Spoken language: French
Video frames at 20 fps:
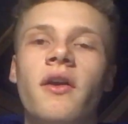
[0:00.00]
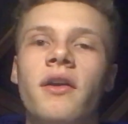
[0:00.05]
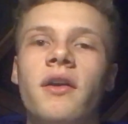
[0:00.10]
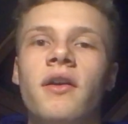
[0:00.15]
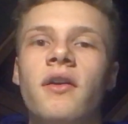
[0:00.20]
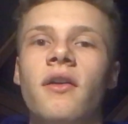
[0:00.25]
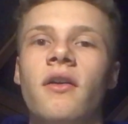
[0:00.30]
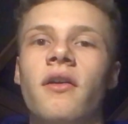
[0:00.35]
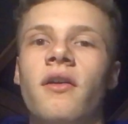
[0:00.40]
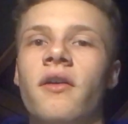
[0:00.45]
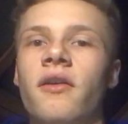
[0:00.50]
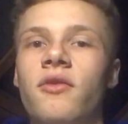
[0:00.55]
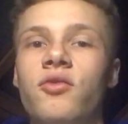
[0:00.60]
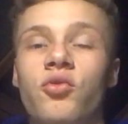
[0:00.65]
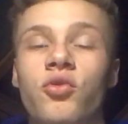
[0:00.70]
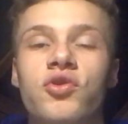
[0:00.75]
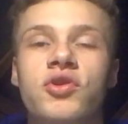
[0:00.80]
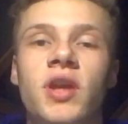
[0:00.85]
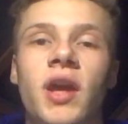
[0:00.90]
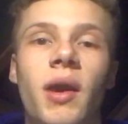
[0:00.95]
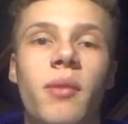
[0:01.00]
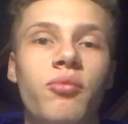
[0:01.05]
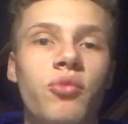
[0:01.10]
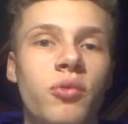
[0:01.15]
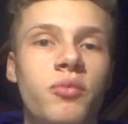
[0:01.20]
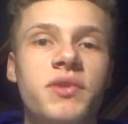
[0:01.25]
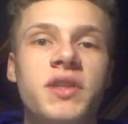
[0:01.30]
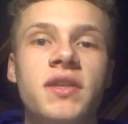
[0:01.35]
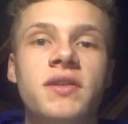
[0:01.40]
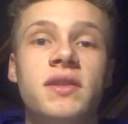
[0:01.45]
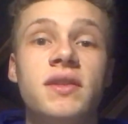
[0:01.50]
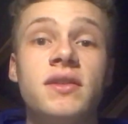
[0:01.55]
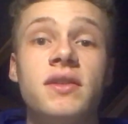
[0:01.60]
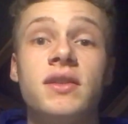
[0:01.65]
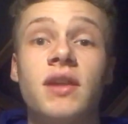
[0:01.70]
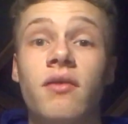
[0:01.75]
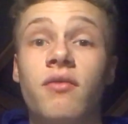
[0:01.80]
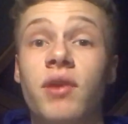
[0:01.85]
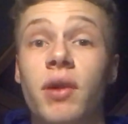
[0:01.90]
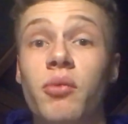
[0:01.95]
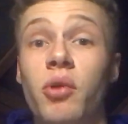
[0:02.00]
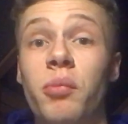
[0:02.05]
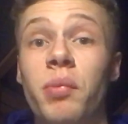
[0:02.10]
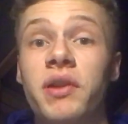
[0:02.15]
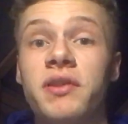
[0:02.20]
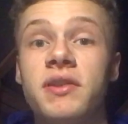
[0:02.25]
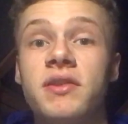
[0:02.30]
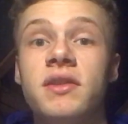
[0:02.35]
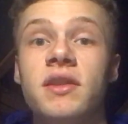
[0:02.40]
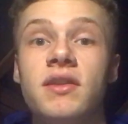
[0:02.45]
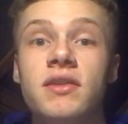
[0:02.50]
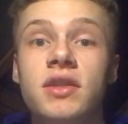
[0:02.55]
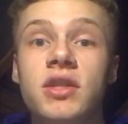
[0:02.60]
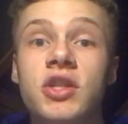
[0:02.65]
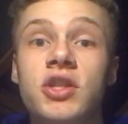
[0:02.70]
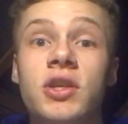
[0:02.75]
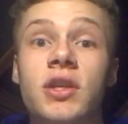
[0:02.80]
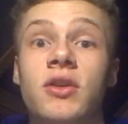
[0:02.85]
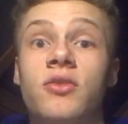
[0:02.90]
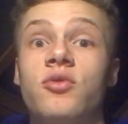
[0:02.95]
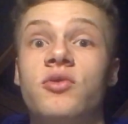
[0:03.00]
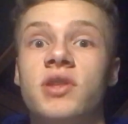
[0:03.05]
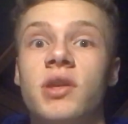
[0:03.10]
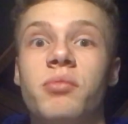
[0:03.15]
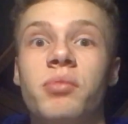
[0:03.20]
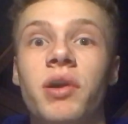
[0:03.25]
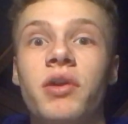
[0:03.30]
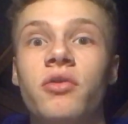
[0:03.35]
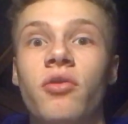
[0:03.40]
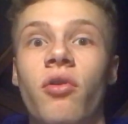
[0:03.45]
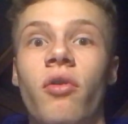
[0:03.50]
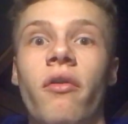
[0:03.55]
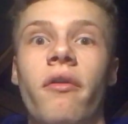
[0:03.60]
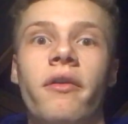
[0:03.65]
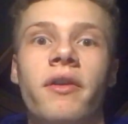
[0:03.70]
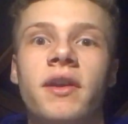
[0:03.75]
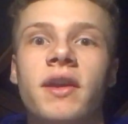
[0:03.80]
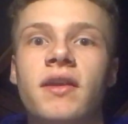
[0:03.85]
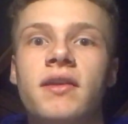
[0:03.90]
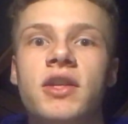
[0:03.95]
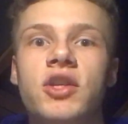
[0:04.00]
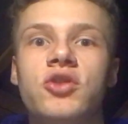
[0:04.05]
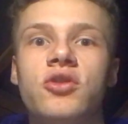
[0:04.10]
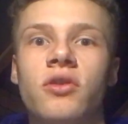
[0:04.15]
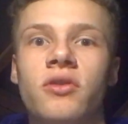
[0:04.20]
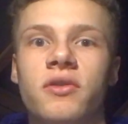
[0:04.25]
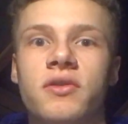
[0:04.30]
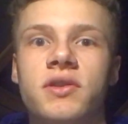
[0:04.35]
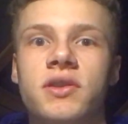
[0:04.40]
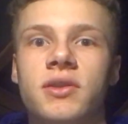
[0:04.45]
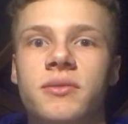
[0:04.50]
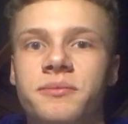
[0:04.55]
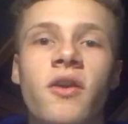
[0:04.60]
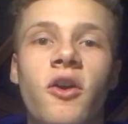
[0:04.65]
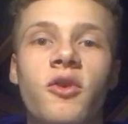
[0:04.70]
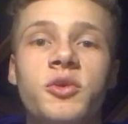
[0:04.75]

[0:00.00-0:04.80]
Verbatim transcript: Et euh, donc c'est un bon petit site si tu n'as vraiment pas d'idée de niche et que tu ne sais pas dans quelle niche te lancer.